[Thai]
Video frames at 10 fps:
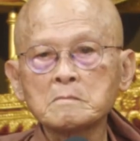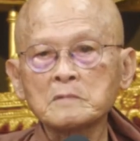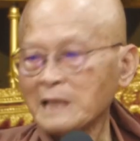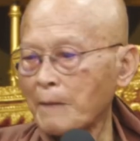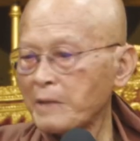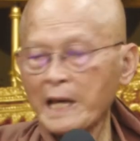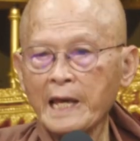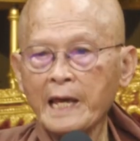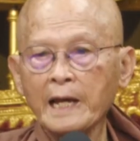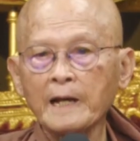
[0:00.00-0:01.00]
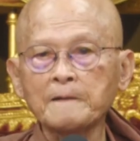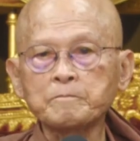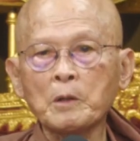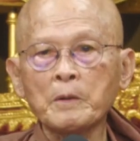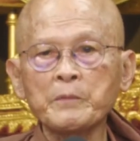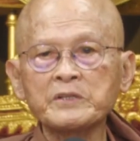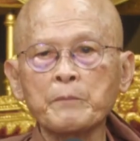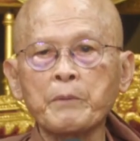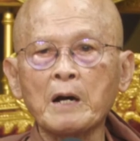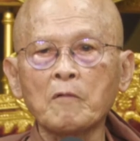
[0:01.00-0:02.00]
จำได้เอง เพราะมันมีส
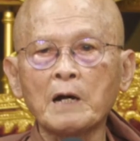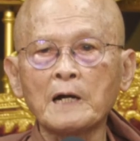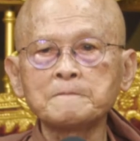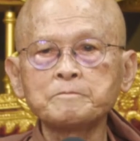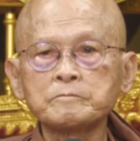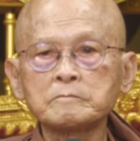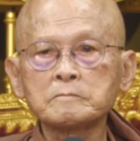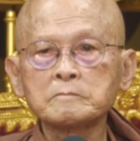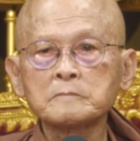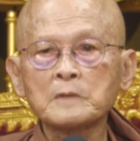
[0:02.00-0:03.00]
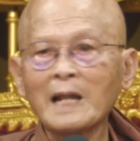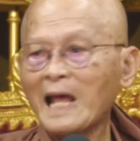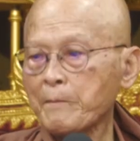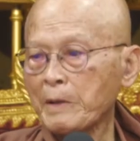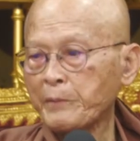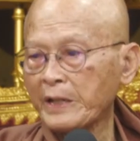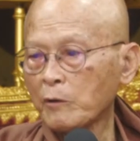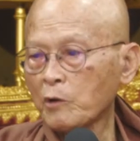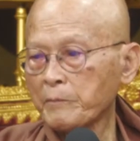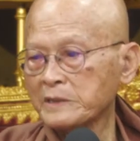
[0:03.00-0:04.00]
ภาวะ ไล่ไม่ผิด
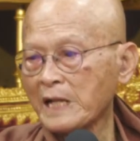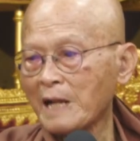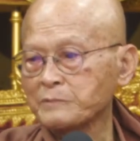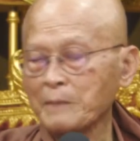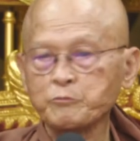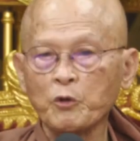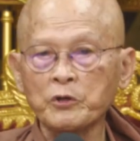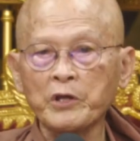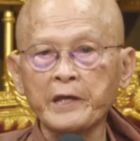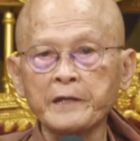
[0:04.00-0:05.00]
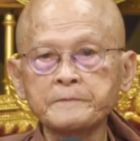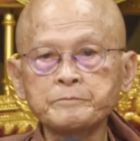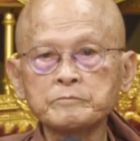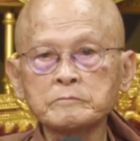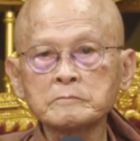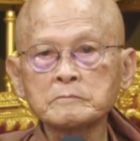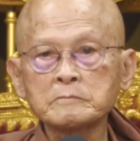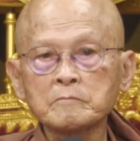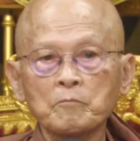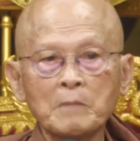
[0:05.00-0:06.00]
ด้วยไม่สลับสับสนด้วย
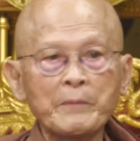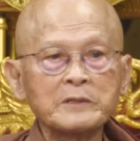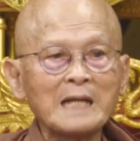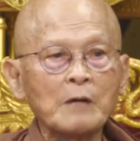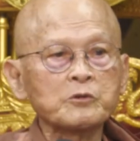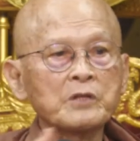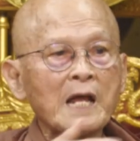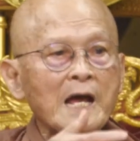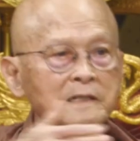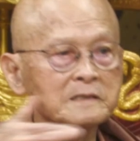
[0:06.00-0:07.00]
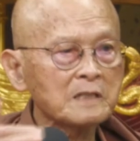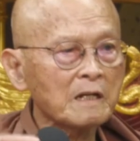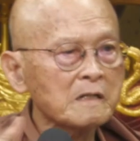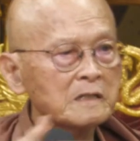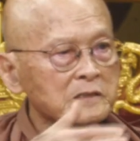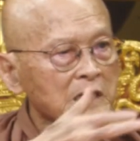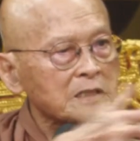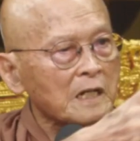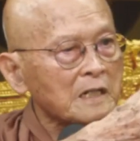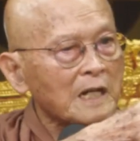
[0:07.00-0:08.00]
มันเป็นสัอุตระคือเจริญจิต
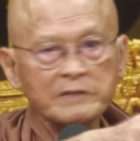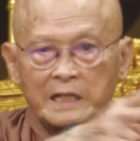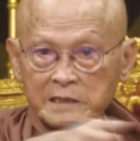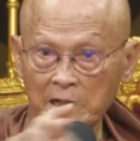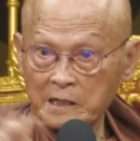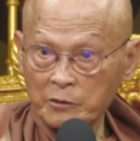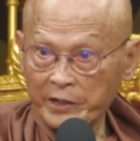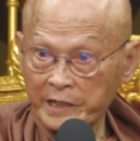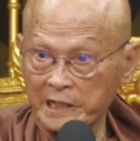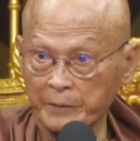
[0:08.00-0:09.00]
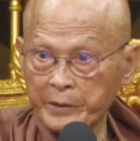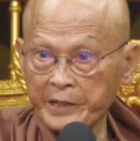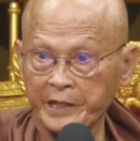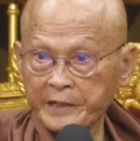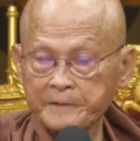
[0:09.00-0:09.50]
เจริญแล้ว แต่เจริญกว่านี้ยังมีอีก